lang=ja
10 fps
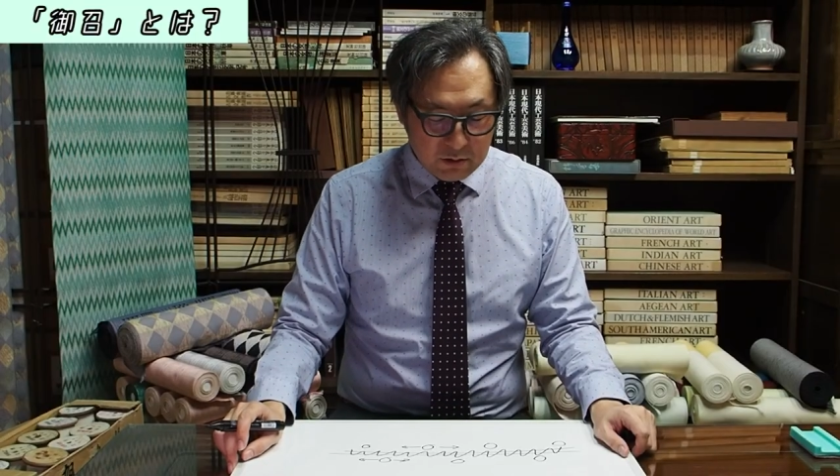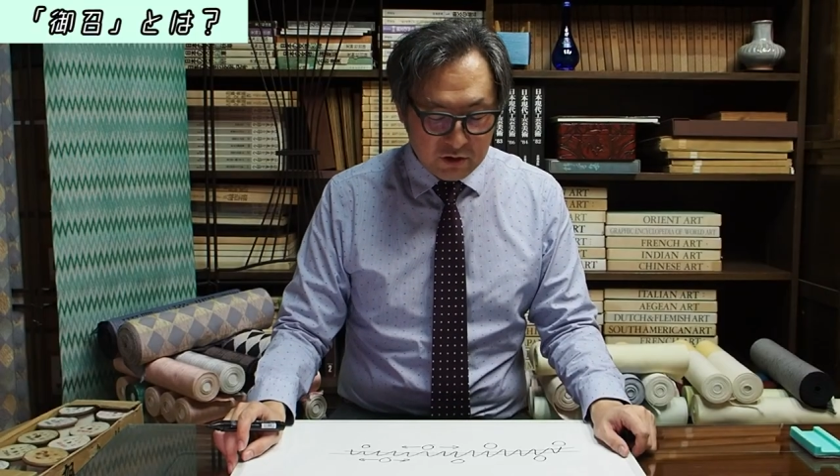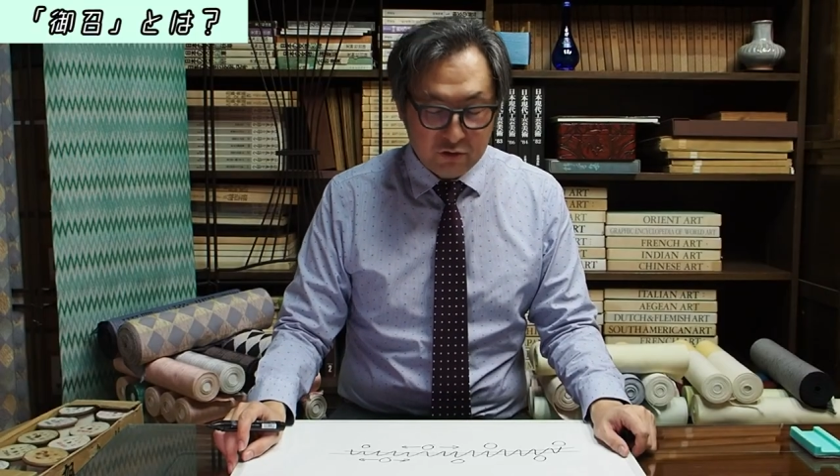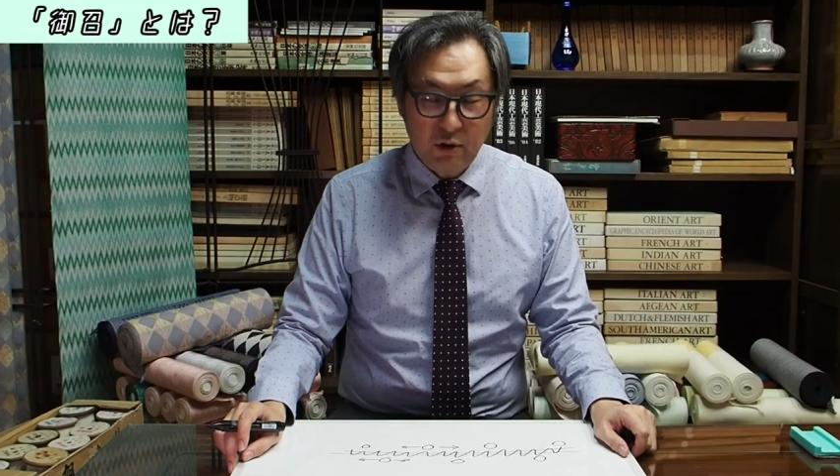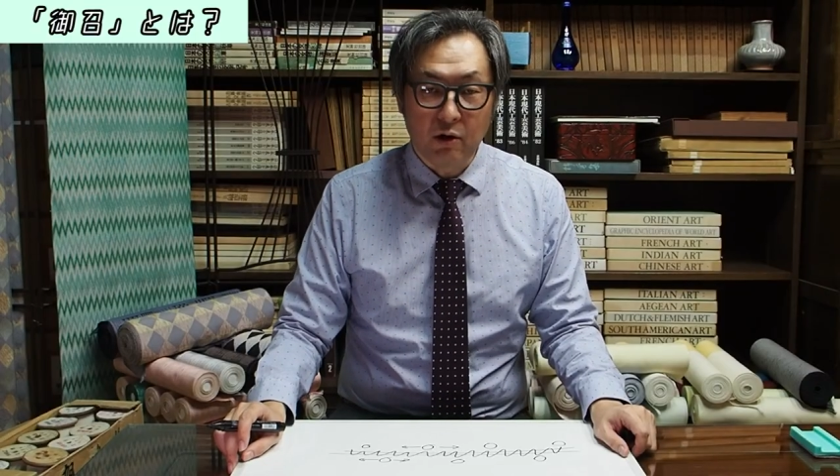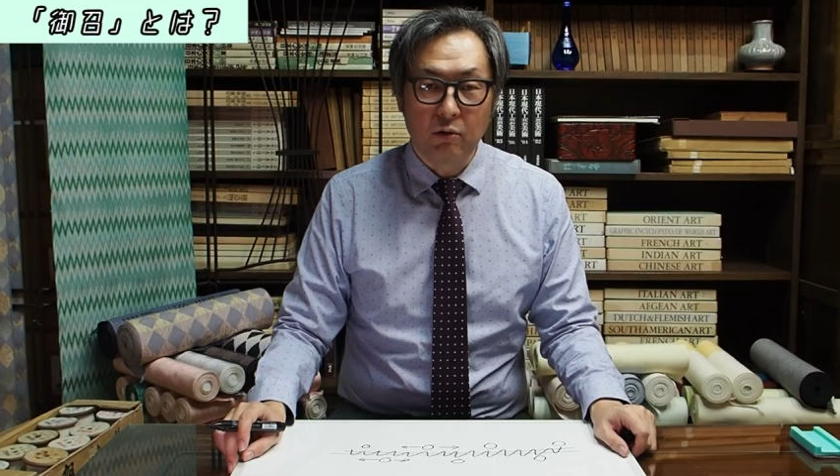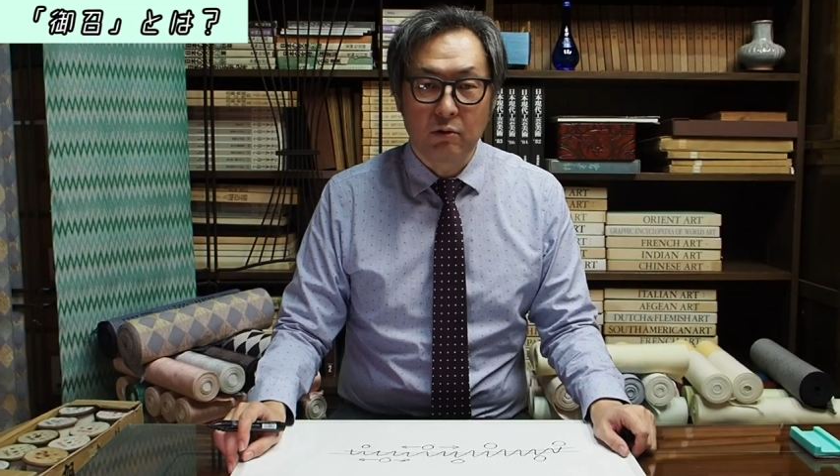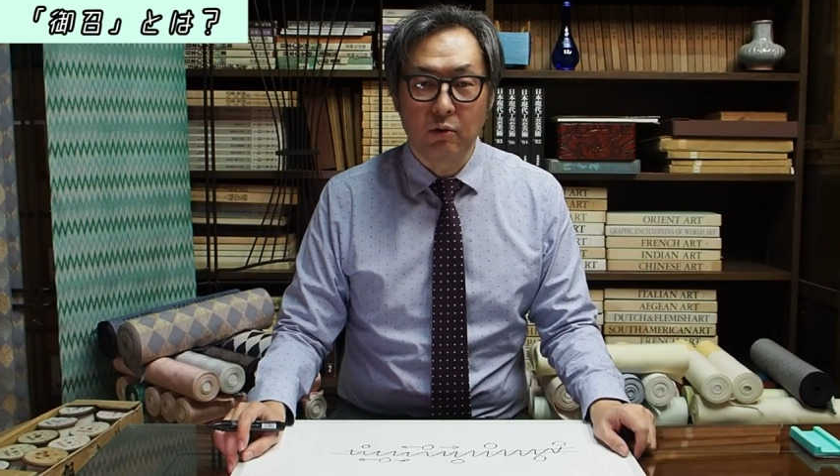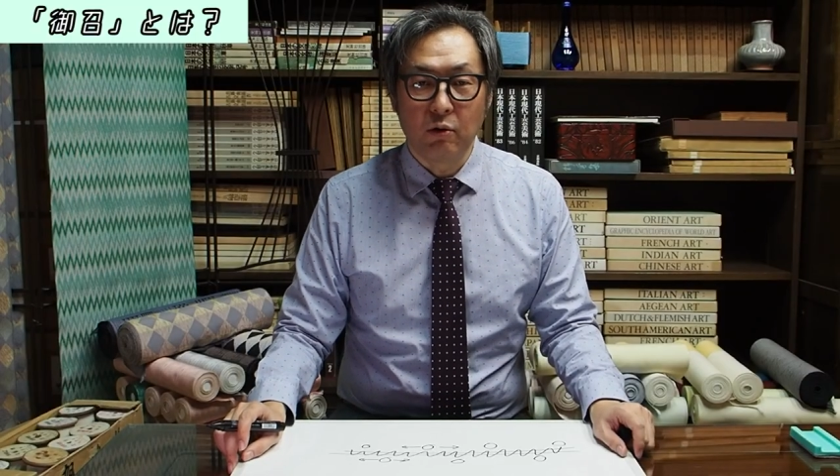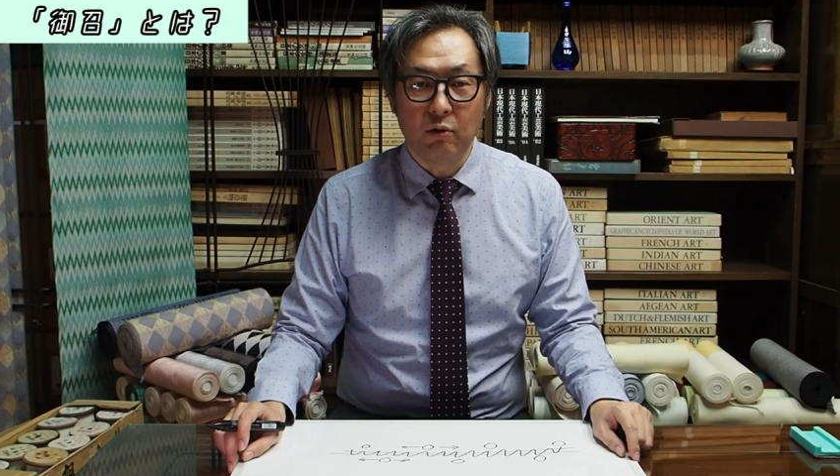実は
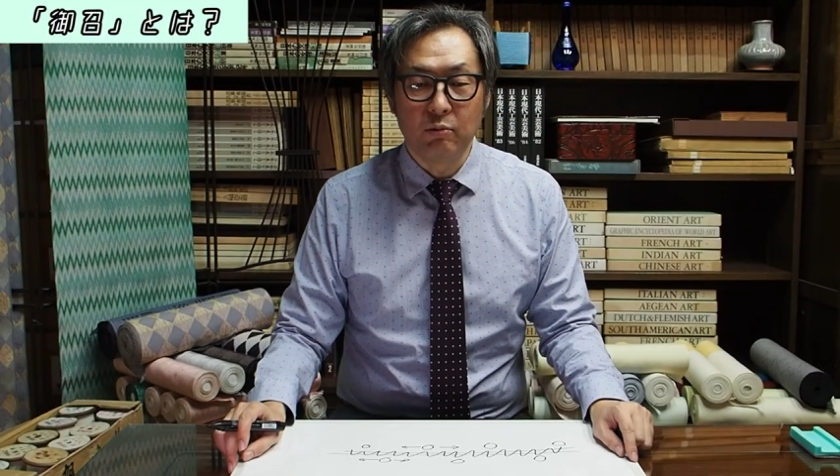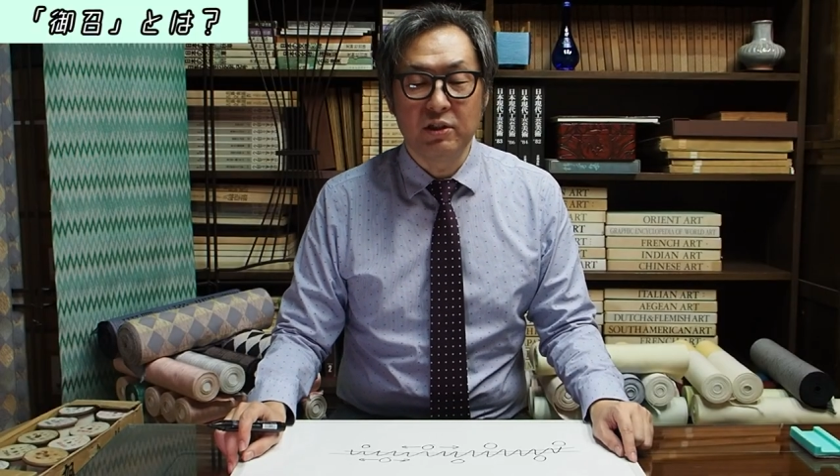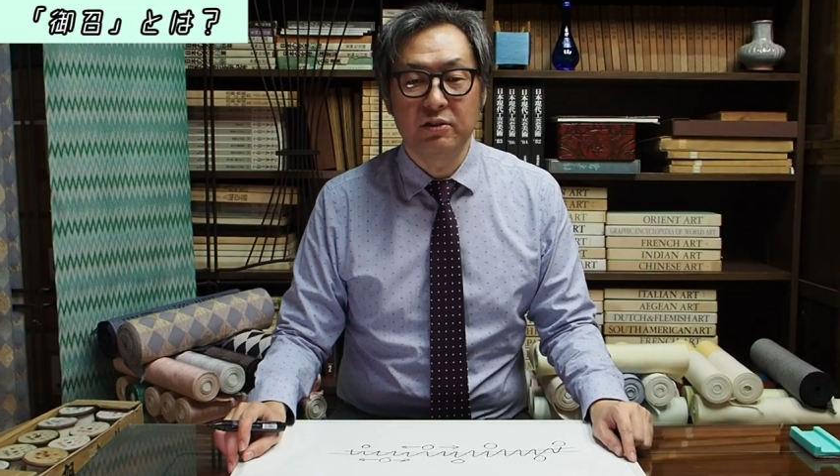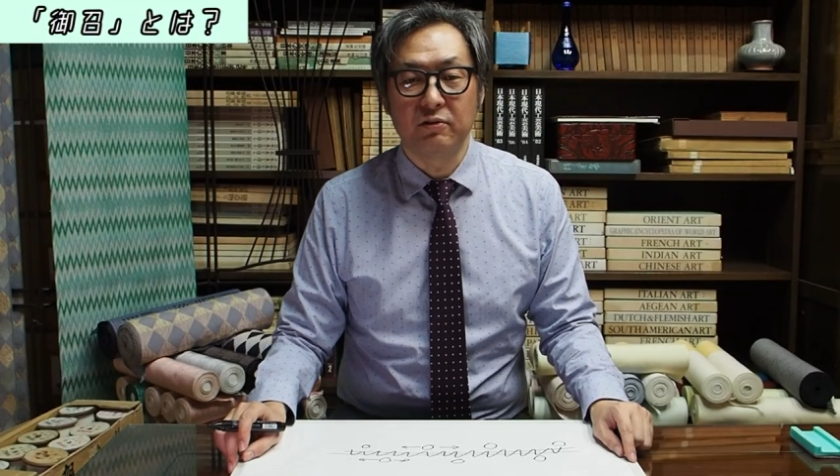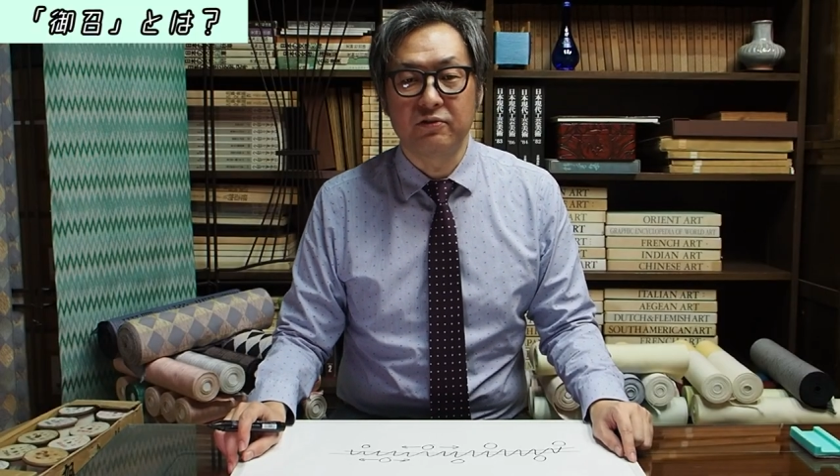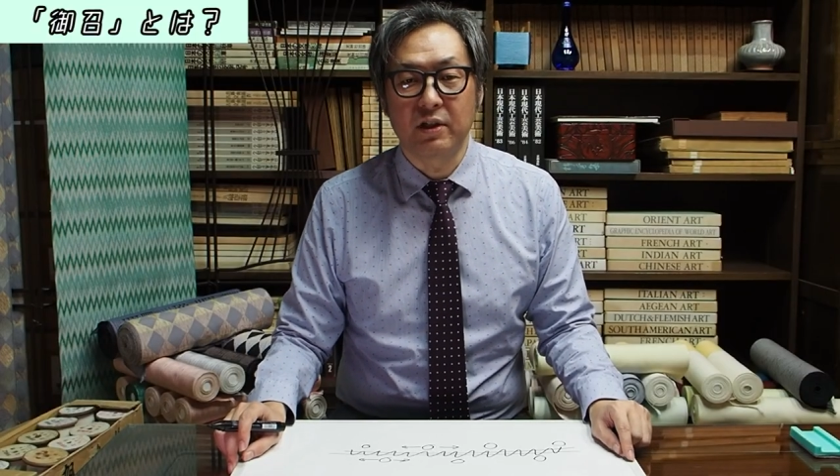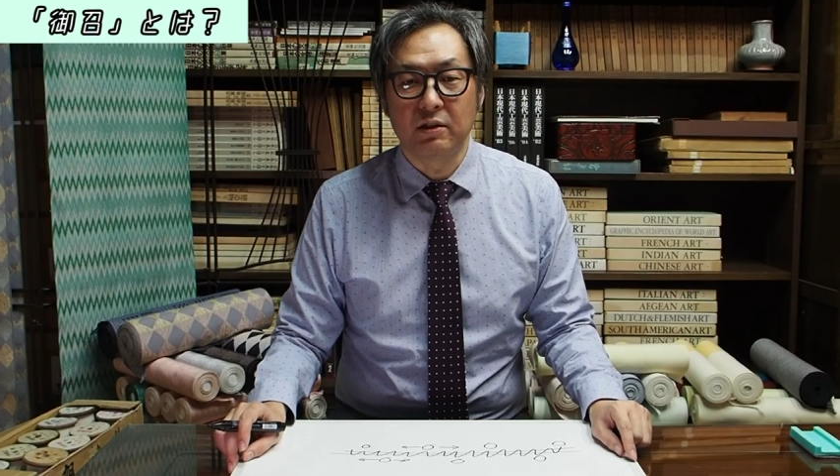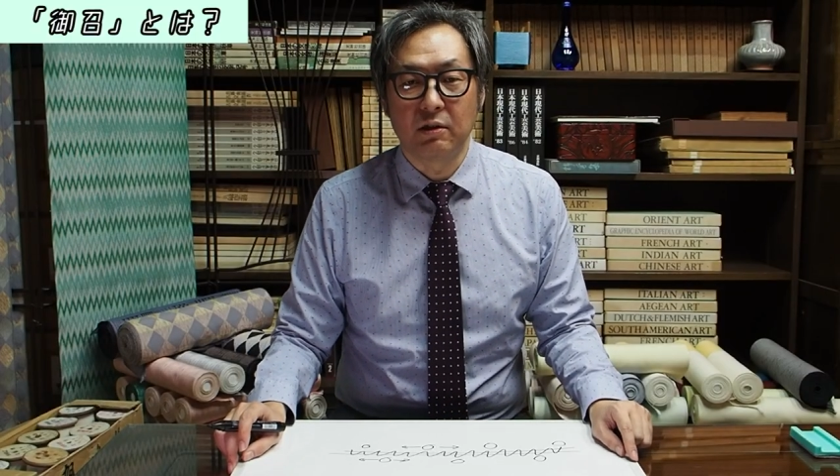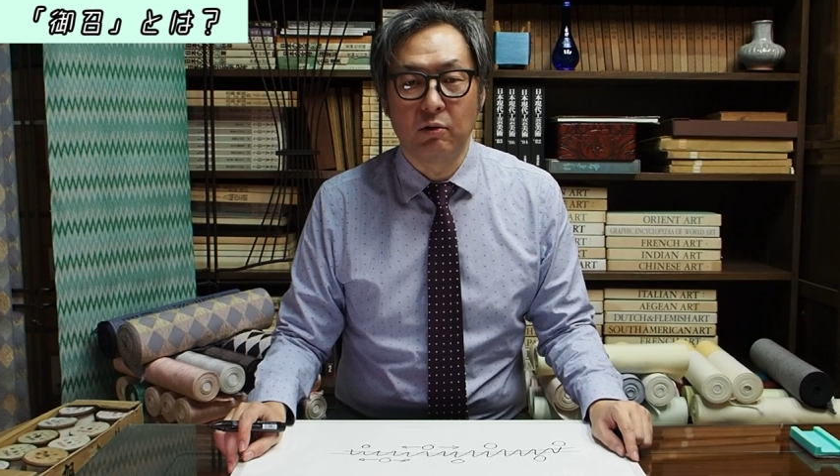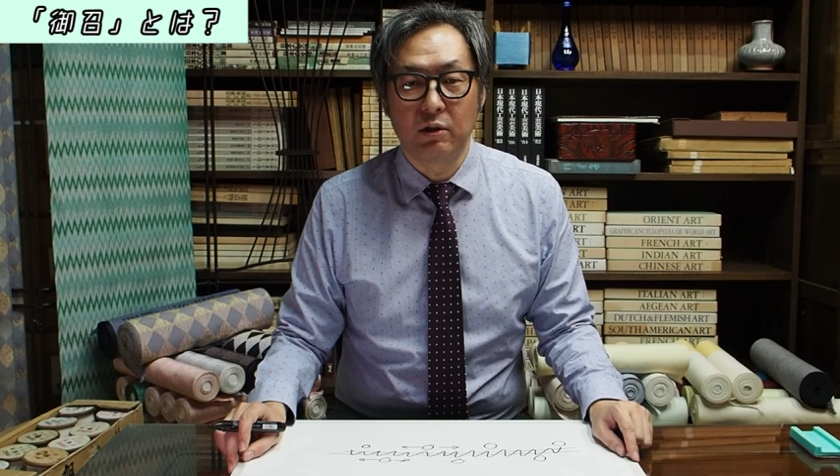このお召しを
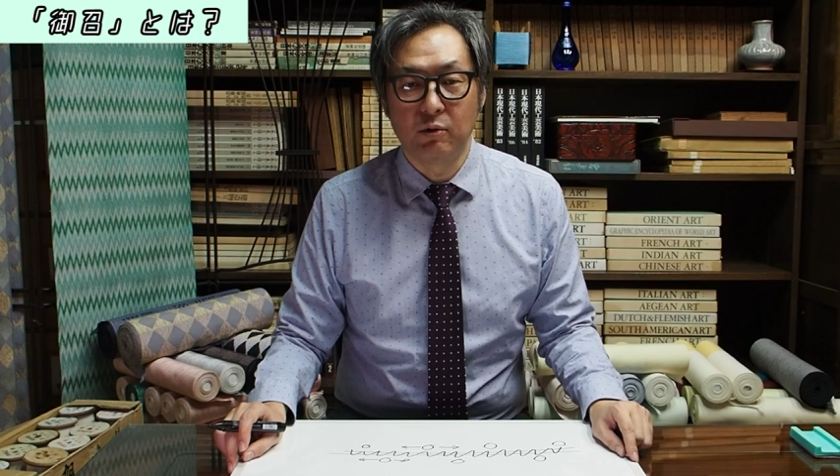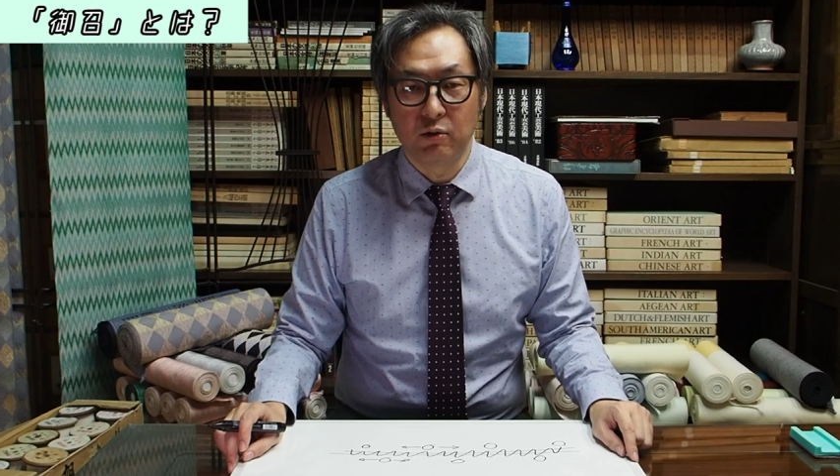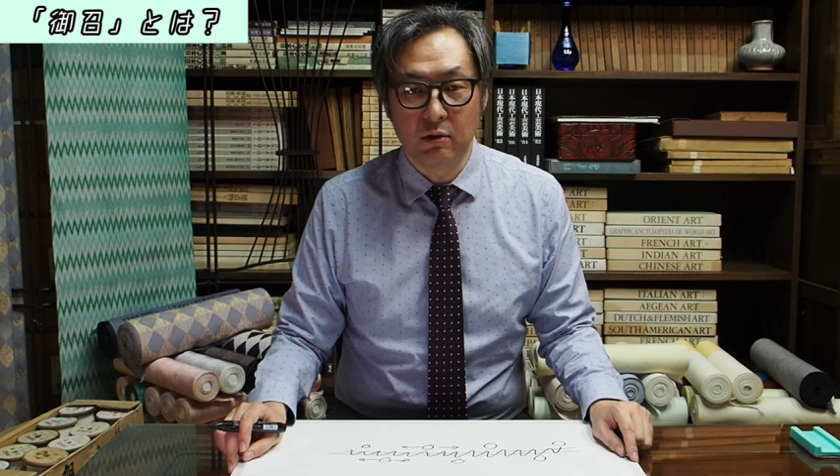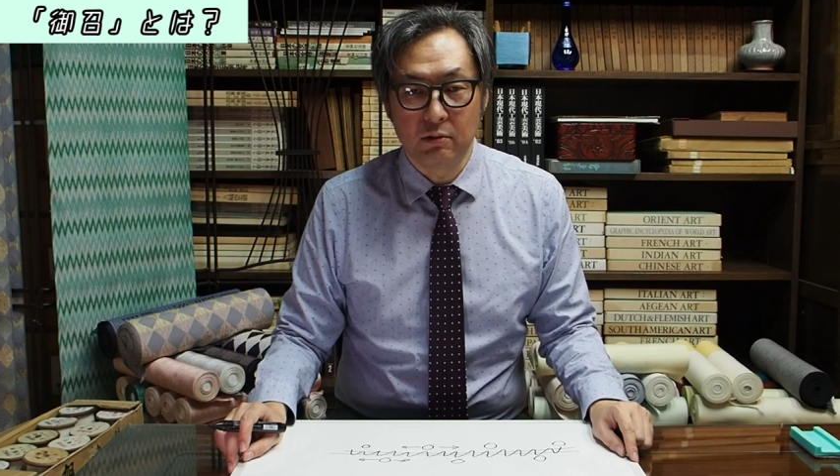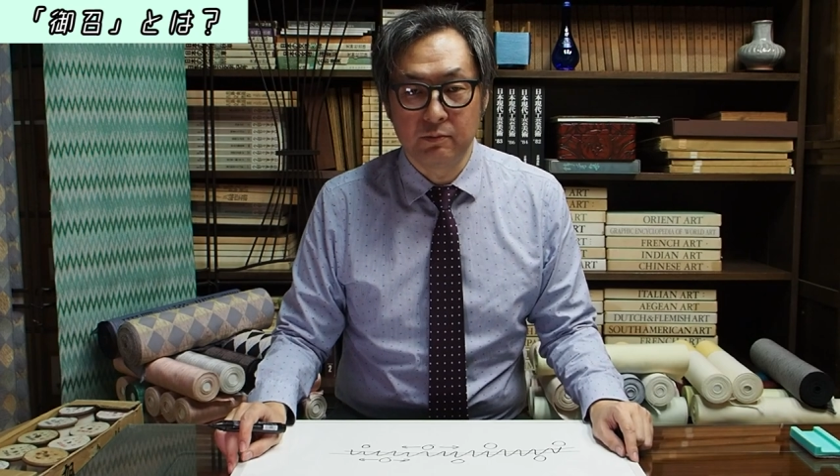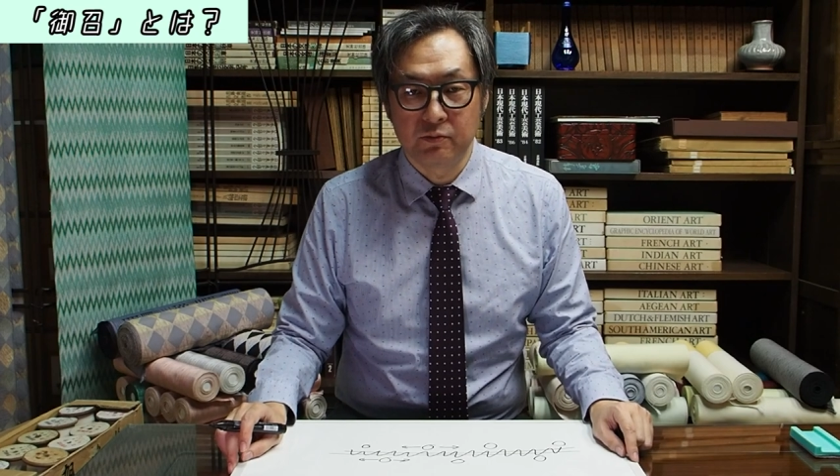使った織物、